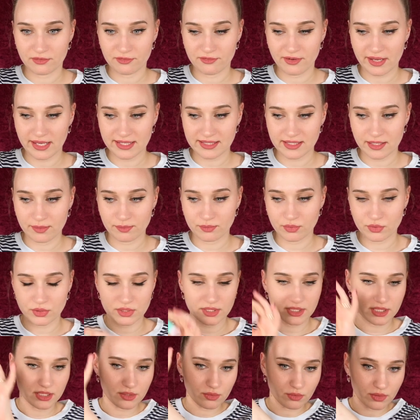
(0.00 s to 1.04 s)

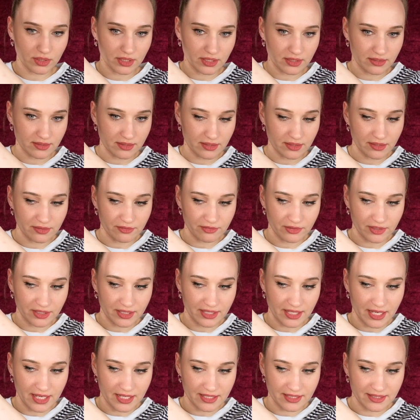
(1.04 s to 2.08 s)
Fasernbürstchen. Okay, ihr seht
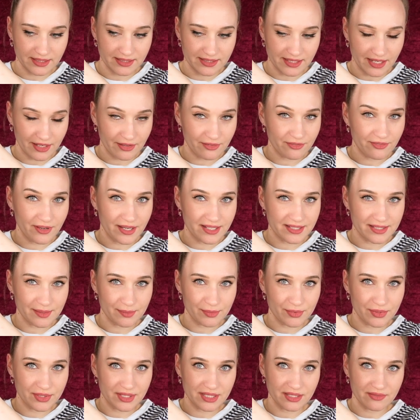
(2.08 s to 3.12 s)
einfach gar nichts. Ein
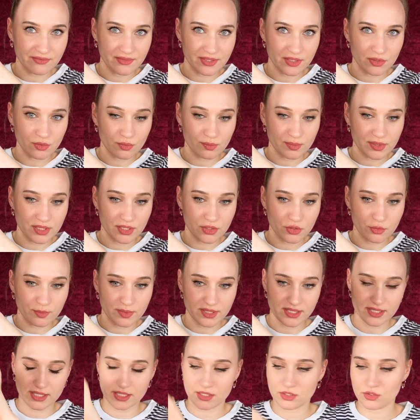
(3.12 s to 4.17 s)
Fasernbürstchen, was so ein bisschen
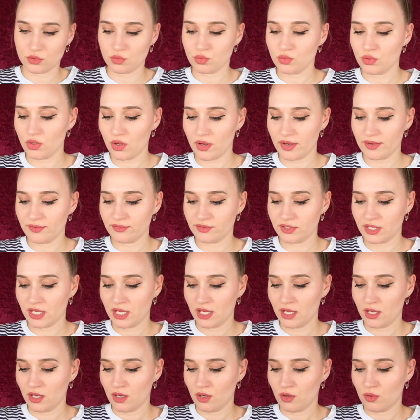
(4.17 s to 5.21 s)
spitzer zuläuft.
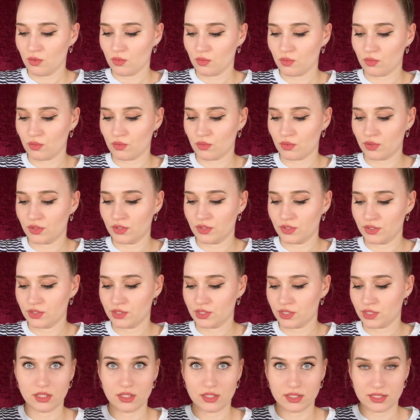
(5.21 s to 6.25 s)

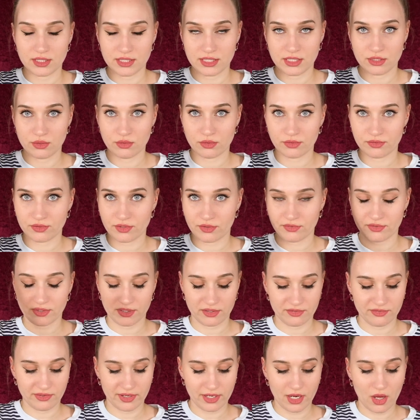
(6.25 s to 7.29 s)
Und die durfte auf
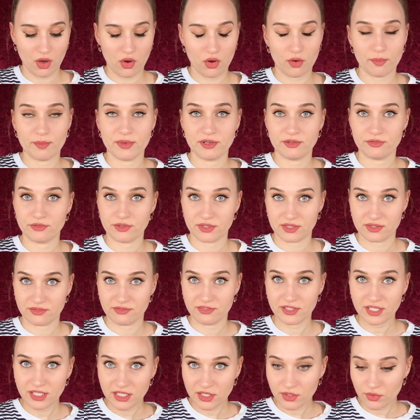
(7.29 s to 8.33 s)
jeden Fall auch mit fürs
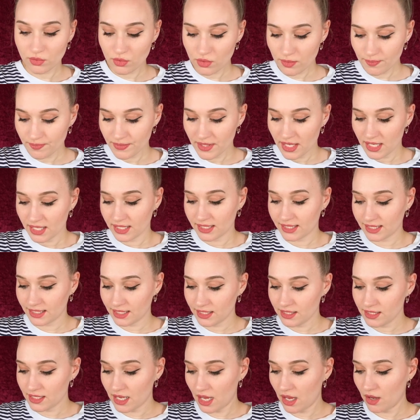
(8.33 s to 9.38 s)
Video.
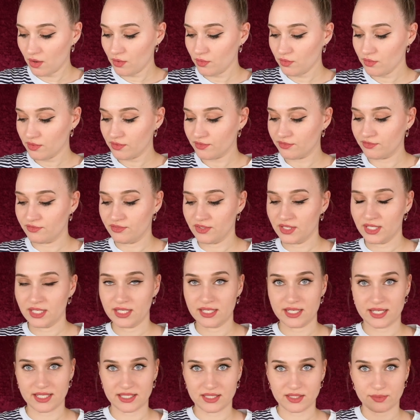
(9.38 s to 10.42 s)
Genau
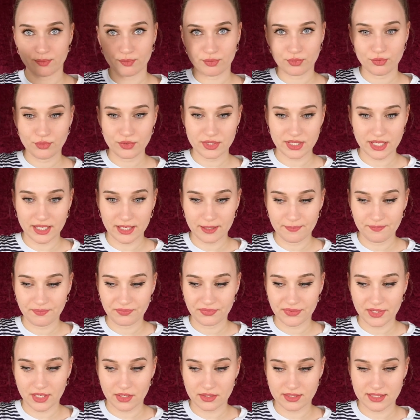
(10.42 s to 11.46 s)
wie das Puder
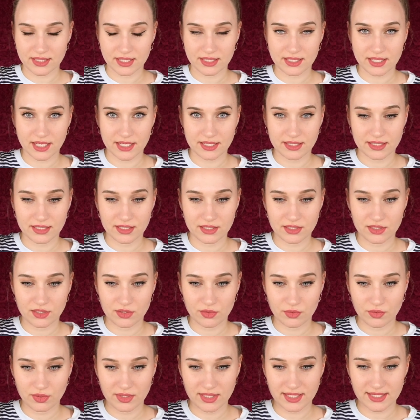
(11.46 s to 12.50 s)
aus der
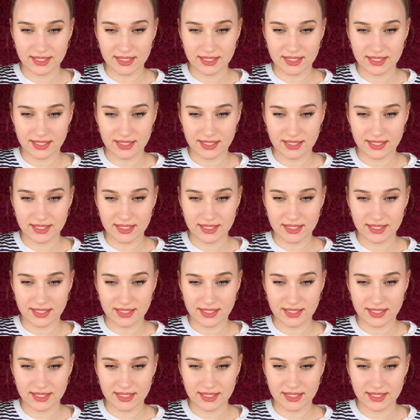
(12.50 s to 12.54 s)
Trend-Edition.